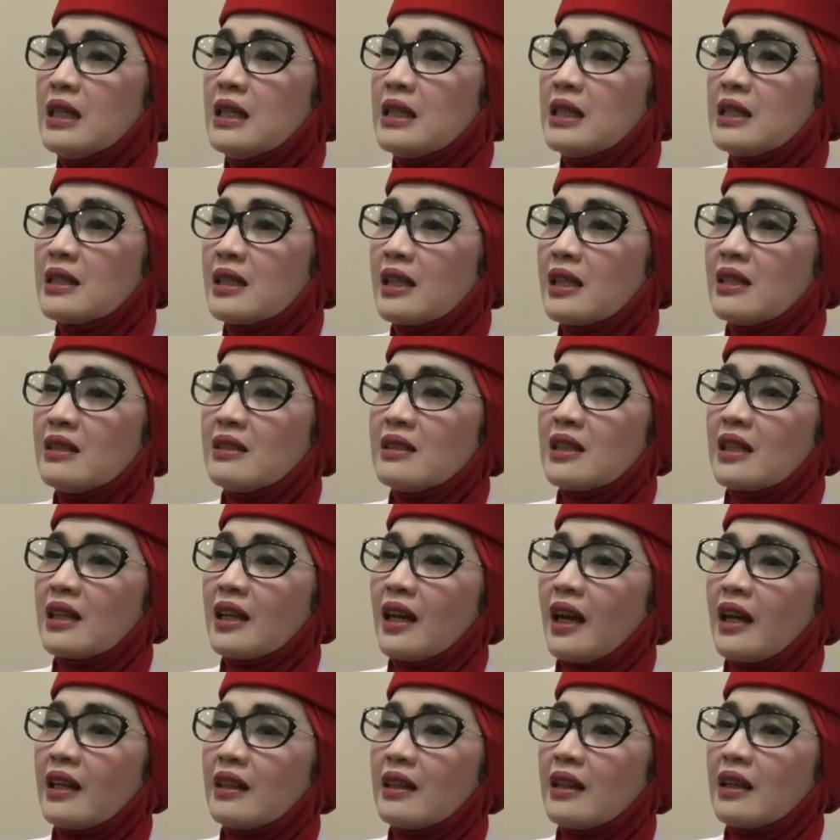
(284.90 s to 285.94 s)
stres
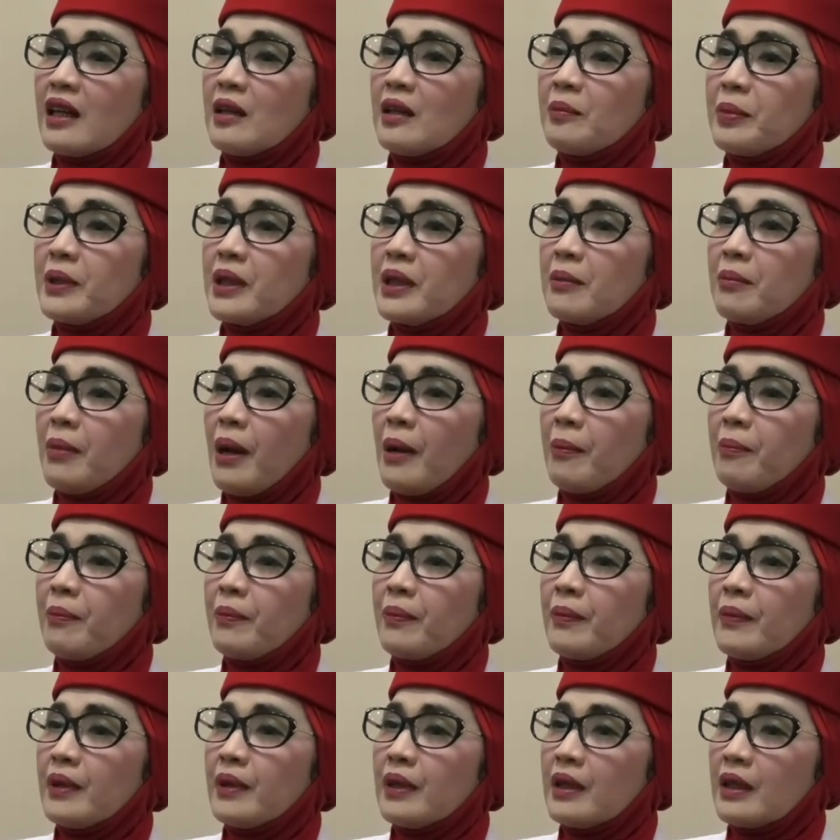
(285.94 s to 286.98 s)
terkait dengan penyebab
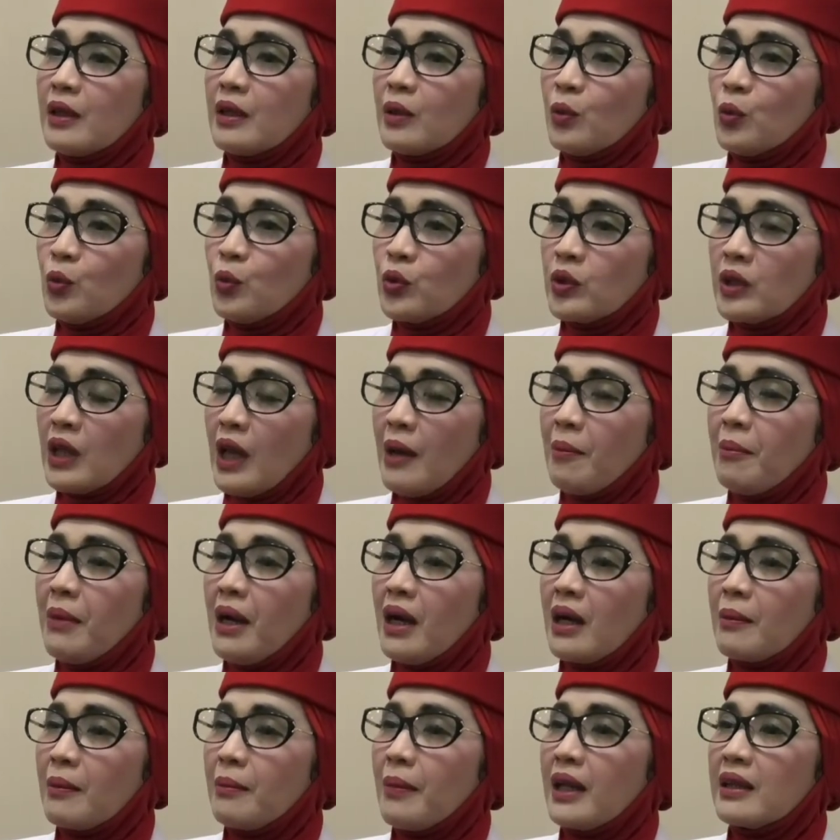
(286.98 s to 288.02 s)

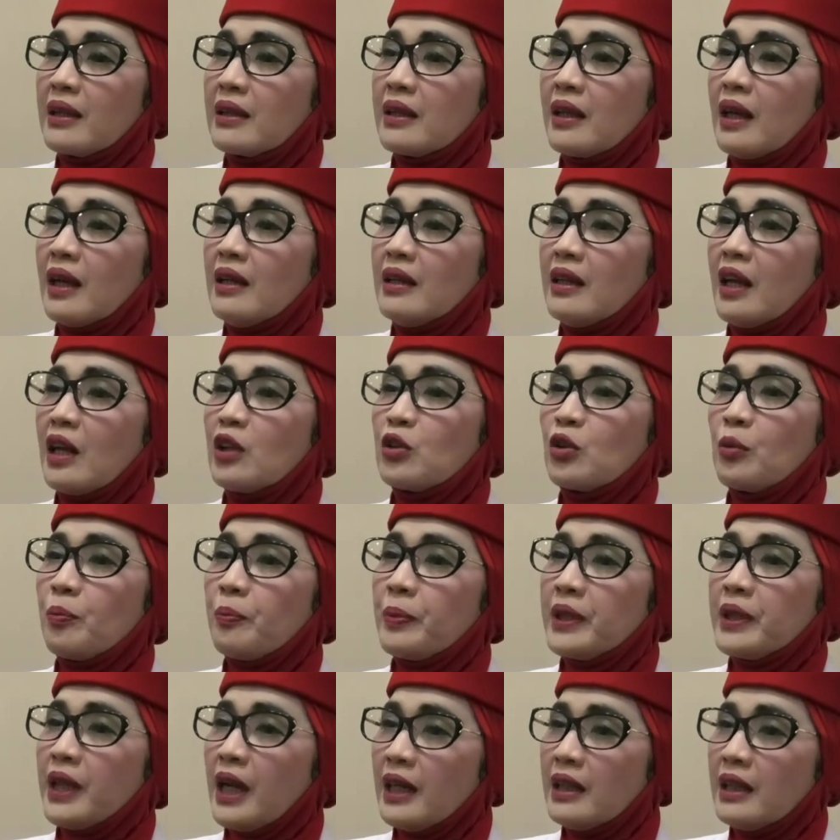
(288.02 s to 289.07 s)
utama kematian yaitu
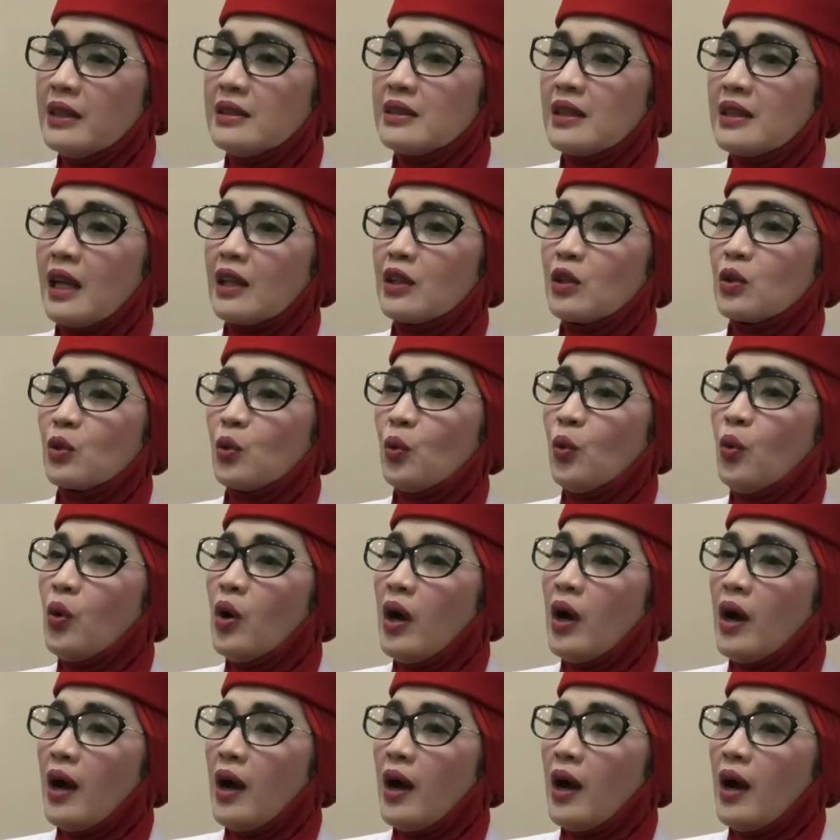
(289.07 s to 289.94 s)
penyakit jantung,